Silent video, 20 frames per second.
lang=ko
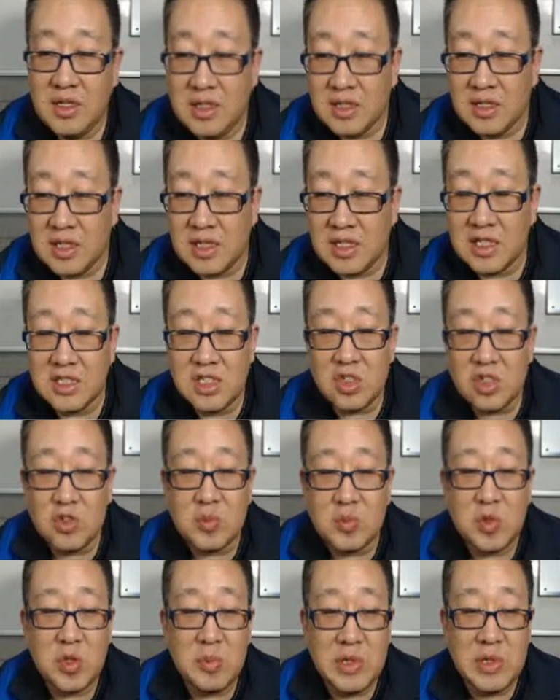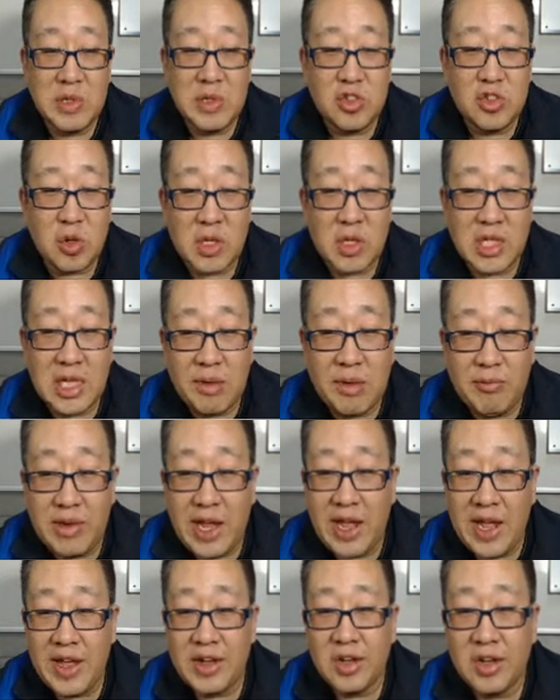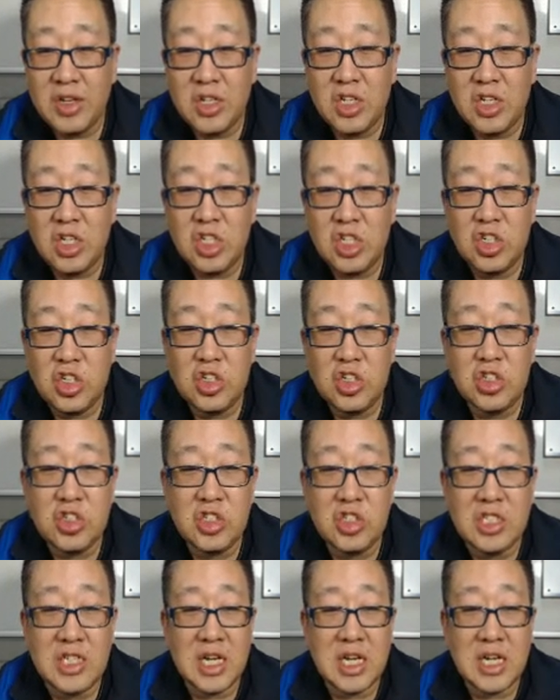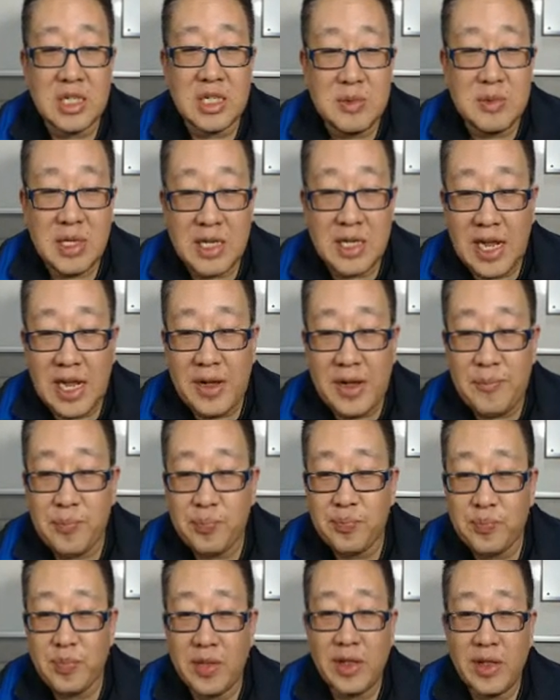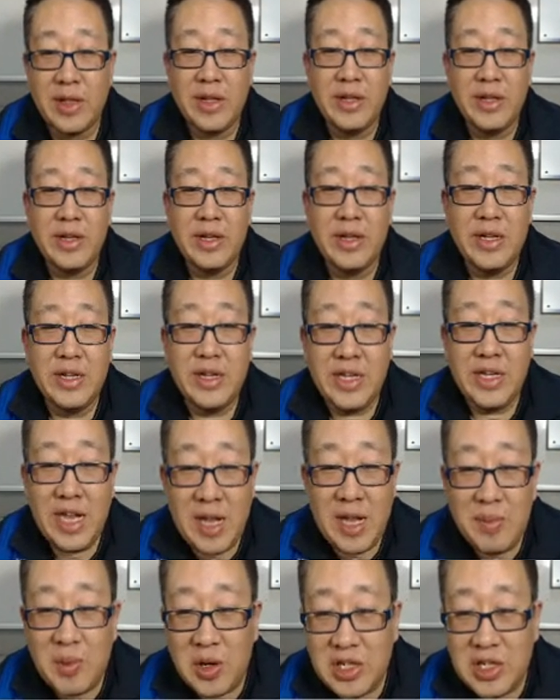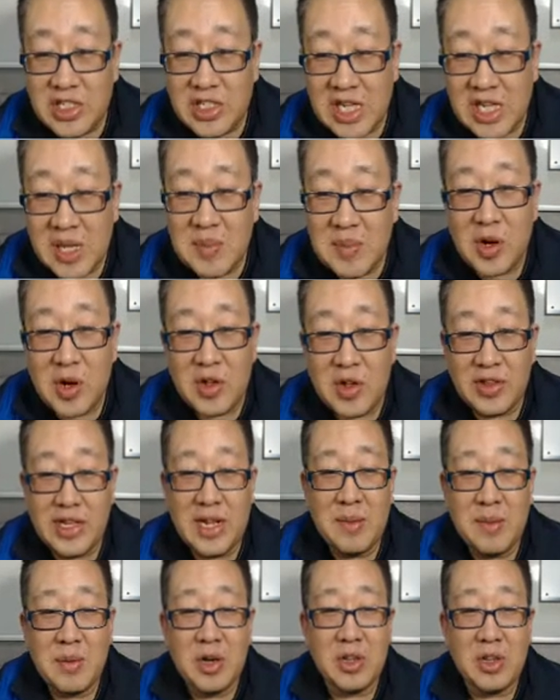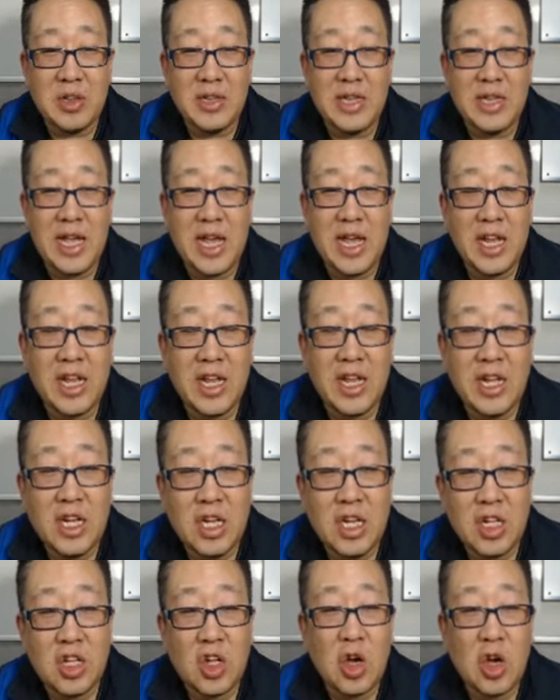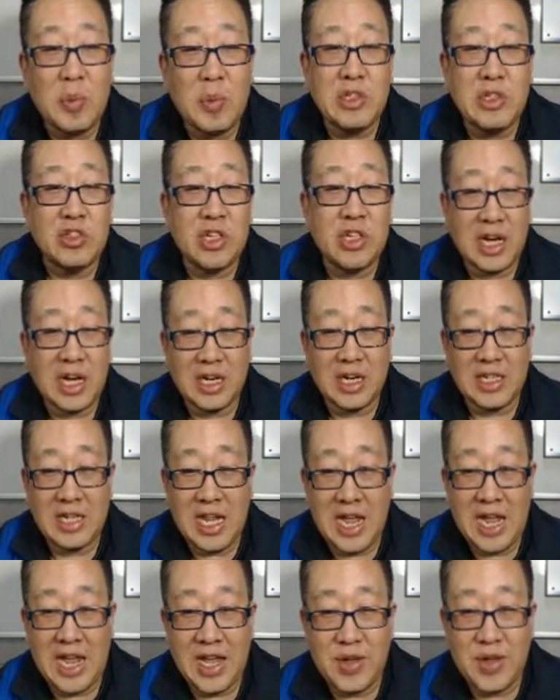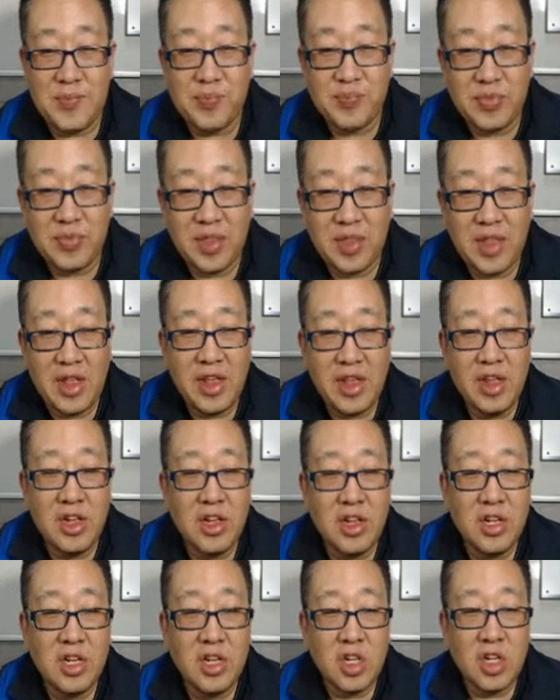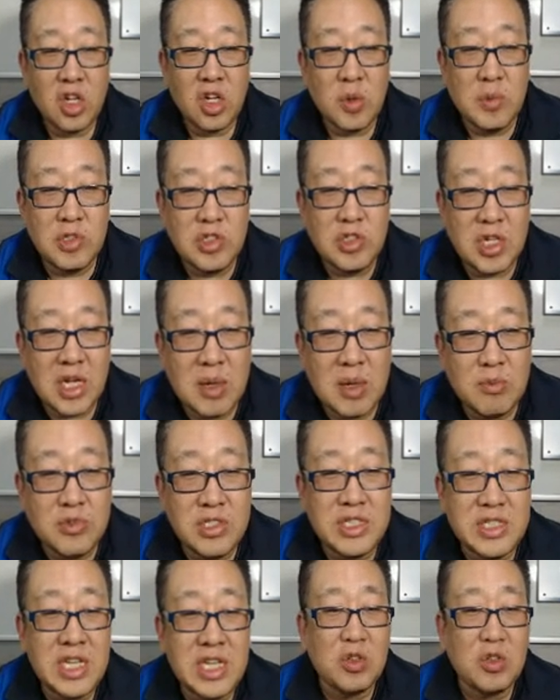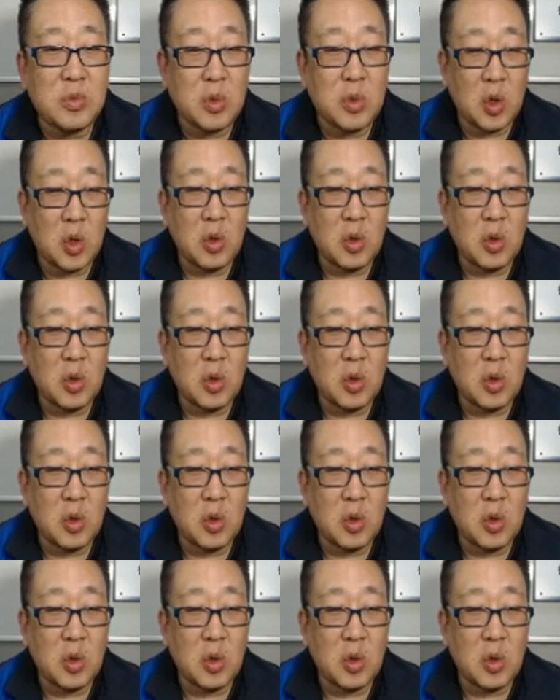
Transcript: 특정 후보를 밀 수 없기 때문에 뉴스 진행하겠습니다. 네. 1번이죠. 1번. 1번. 네. 더민주당. 네. 더민주당의 문재인 후보.